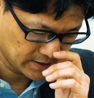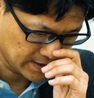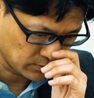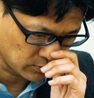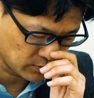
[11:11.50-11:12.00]
で、
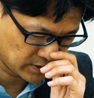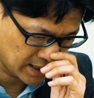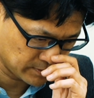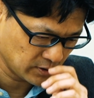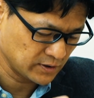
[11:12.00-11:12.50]
最後、この
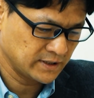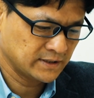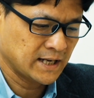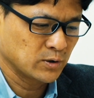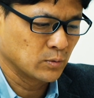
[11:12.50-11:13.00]
タームの
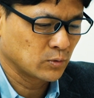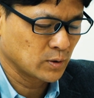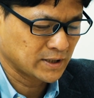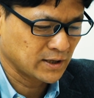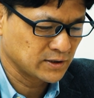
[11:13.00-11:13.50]
最後、これまた